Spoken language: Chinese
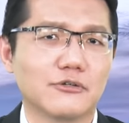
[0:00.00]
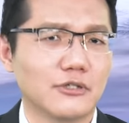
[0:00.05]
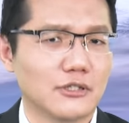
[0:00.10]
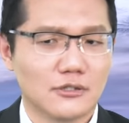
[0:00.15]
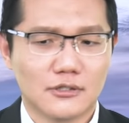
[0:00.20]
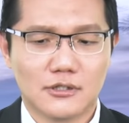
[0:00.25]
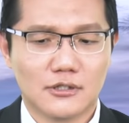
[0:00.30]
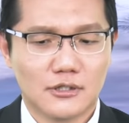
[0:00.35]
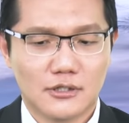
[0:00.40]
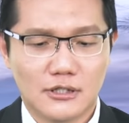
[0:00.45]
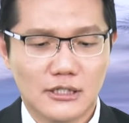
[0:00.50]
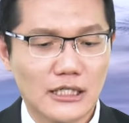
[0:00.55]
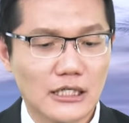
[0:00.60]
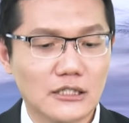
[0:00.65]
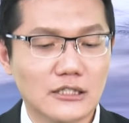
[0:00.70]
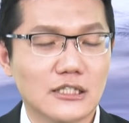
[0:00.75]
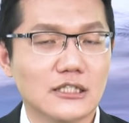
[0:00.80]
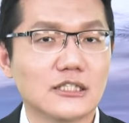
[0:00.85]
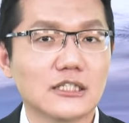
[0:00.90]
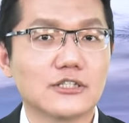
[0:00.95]
因为
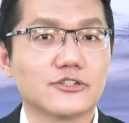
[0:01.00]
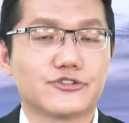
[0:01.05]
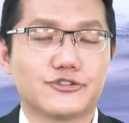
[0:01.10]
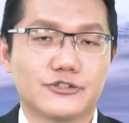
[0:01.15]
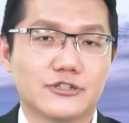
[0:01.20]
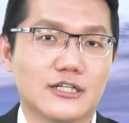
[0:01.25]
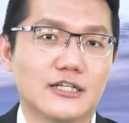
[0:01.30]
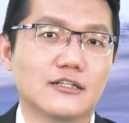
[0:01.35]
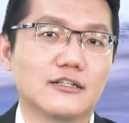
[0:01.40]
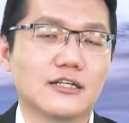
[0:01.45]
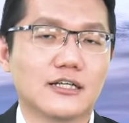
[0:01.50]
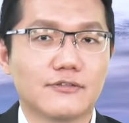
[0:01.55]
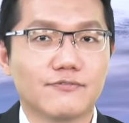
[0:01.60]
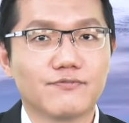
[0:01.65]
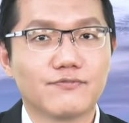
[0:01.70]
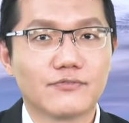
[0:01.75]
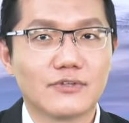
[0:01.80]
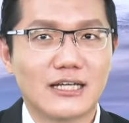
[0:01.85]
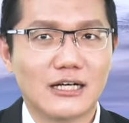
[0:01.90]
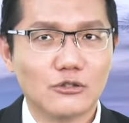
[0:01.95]
眼前这个时间点，
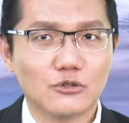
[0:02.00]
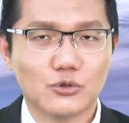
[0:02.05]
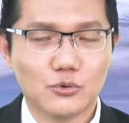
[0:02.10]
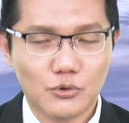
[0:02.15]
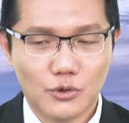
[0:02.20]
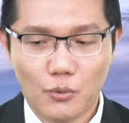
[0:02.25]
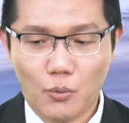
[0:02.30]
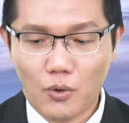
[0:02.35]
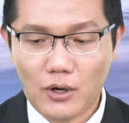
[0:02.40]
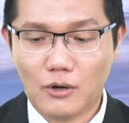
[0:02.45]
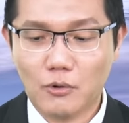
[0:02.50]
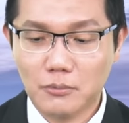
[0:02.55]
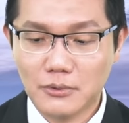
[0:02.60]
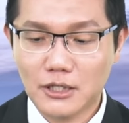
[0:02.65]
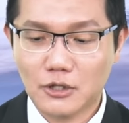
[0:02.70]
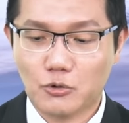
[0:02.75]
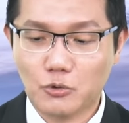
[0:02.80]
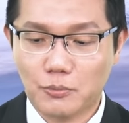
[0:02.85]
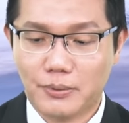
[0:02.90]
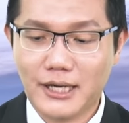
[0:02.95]
告诉你哇，我
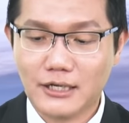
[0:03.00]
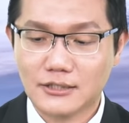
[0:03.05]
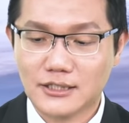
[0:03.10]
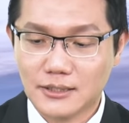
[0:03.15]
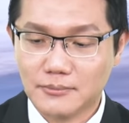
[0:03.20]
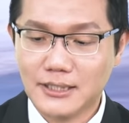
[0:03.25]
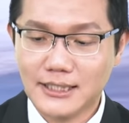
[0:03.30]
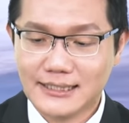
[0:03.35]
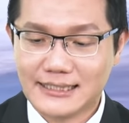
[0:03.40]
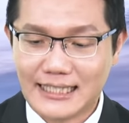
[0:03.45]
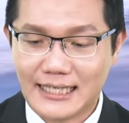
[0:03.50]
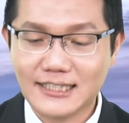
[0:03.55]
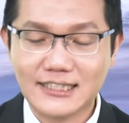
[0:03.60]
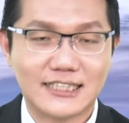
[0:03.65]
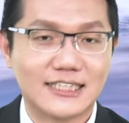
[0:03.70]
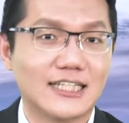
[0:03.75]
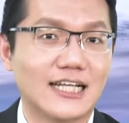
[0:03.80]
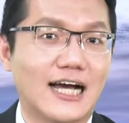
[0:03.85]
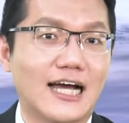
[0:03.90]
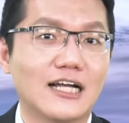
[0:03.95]
们的股票这边涨
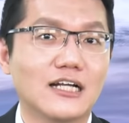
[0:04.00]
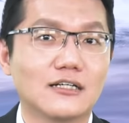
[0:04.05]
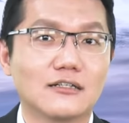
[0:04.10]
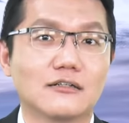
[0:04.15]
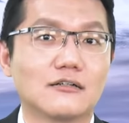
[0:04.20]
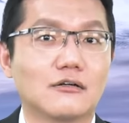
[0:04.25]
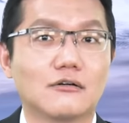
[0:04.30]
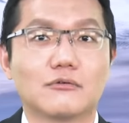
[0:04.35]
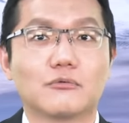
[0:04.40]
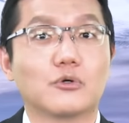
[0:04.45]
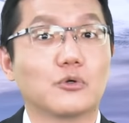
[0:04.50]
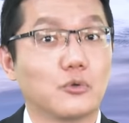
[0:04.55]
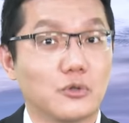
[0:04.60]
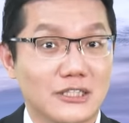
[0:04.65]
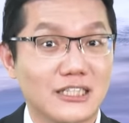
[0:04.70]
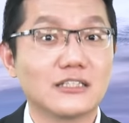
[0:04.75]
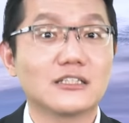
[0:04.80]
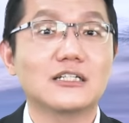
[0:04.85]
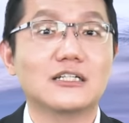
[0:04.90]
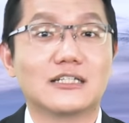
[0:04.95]
起来了吼！
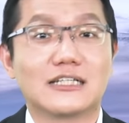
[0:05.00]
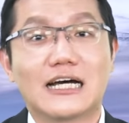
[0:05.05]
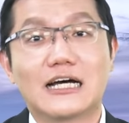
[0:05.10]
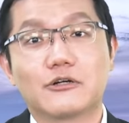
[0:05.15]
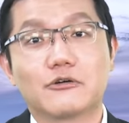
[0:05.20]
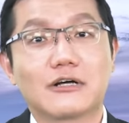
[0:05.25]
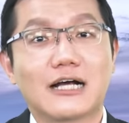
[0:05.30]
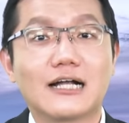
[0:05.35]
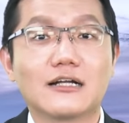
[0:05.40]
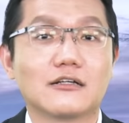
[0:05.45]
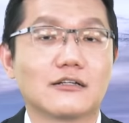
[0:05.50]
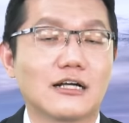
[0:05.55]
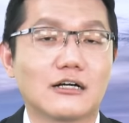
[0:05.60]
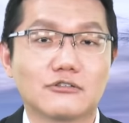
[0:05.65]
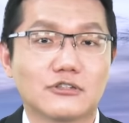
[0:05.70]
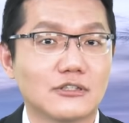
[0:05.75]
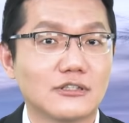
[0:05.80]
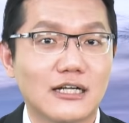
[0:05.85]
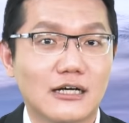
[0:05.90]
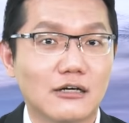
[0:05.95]
我相信你大家都看得
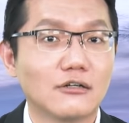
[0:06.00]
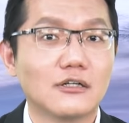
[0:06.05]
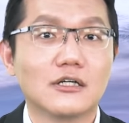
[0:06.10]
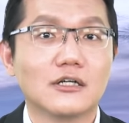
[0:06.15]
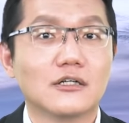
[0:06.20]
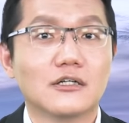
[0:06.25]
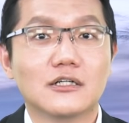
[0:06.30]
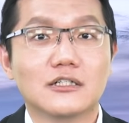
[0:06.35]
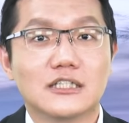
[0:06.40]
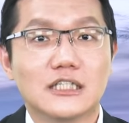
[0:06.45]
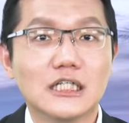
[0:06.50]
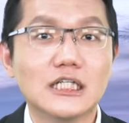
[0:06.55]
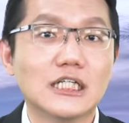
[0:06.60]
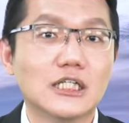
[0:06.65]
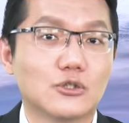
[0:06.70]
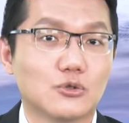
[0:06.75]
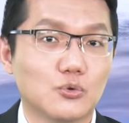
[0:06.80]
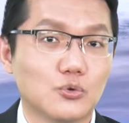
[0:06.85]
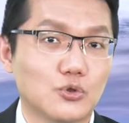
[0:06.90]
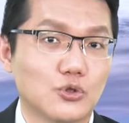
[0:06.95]
到、知道，集
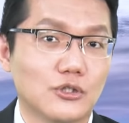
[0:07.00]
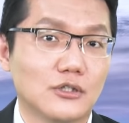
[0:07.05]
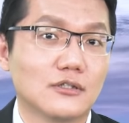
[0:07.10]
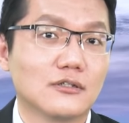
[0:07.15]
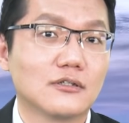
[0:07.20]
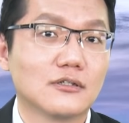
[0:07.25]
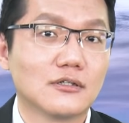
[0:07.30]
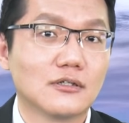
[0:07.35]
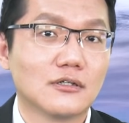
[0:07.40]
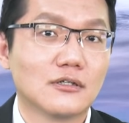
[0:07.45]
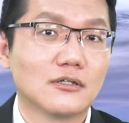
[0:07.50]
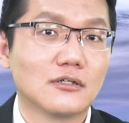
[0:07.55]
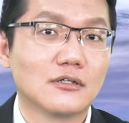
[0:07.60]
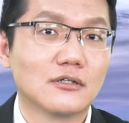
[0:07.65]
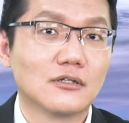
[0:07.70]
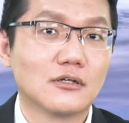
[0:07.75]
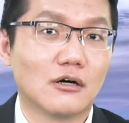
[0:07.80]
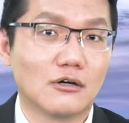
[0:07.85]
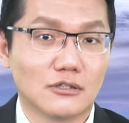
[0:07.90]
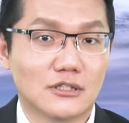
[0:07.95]
底族群，
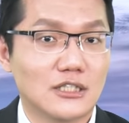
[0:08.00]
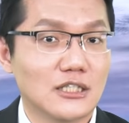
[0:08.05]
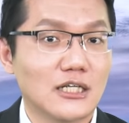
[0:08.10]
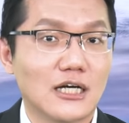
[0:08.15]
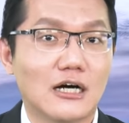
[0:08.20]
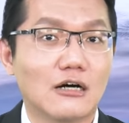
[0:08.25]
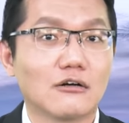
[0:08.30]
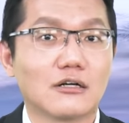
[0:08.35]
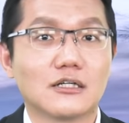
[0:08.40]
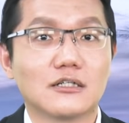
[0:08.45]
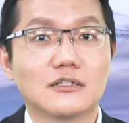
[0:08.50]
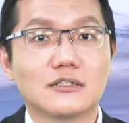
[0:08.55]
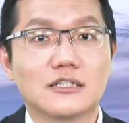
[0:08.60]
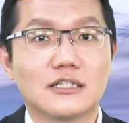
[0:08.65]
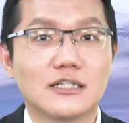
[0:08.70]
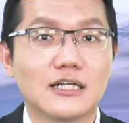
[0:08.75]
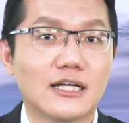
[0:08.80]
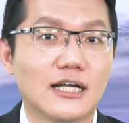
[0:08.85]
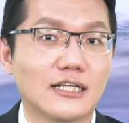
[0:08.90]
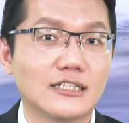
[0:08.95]
好，金豪科
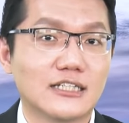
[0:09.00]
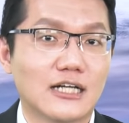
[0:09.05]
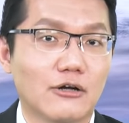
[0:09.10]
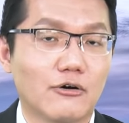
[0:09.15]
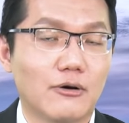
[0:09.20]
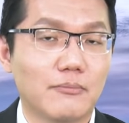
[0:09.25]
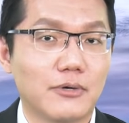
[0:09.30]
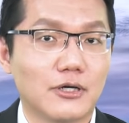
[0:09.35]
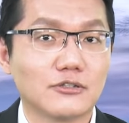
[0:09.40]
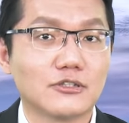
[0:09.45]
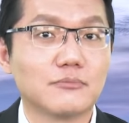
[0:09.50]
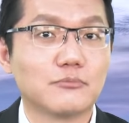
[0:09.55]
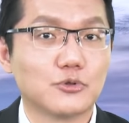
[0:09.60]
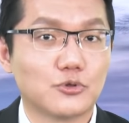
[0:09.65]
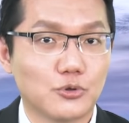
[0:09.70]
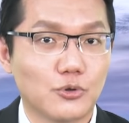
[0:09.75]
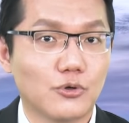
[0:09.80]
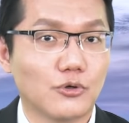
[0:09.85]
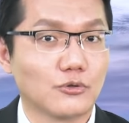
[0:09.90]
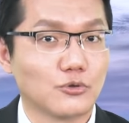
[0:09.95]
今天来讲的话表现不
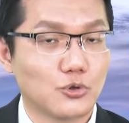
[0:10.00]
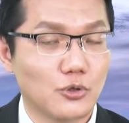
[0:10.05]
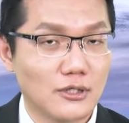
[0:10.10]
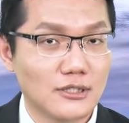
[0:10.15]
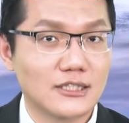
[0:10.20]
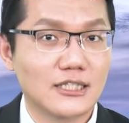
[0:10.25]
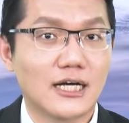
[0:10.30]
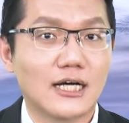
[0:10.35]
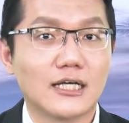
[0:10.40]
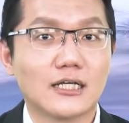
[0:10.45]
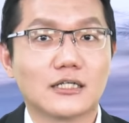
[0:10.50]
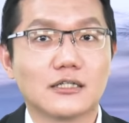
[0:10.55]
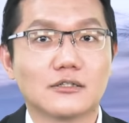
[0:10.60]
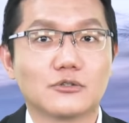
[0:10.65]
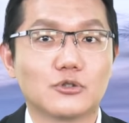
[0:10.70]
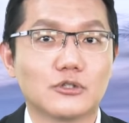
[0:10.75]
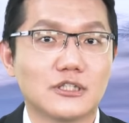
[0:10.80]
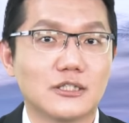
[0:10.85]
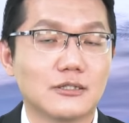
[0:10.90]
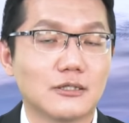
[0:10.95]
错，创下一
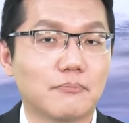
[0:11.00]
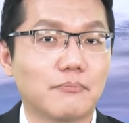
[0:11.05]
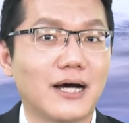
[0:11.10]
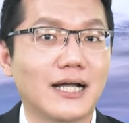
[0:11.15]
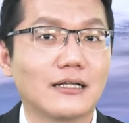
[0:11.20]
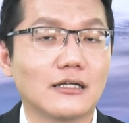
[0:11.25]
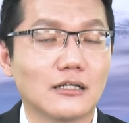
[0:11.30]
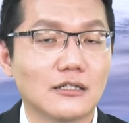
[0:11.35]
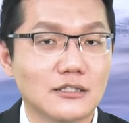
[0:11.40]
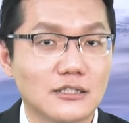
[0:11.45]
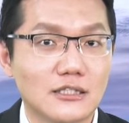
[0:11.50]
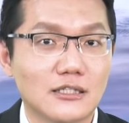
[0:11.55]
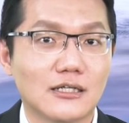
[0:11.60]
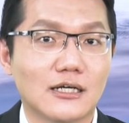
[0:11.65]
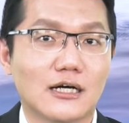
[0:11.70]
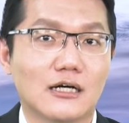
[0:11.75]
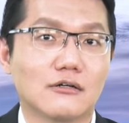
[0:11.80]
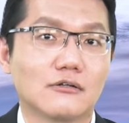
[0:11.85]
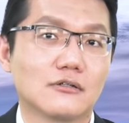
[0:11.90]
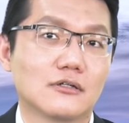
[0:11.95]
个最近这半年的新
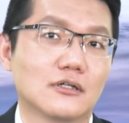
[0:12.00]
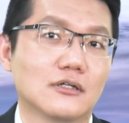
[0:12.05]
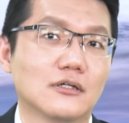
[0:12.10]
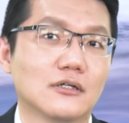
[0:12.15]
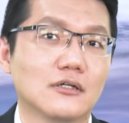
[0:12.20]
高。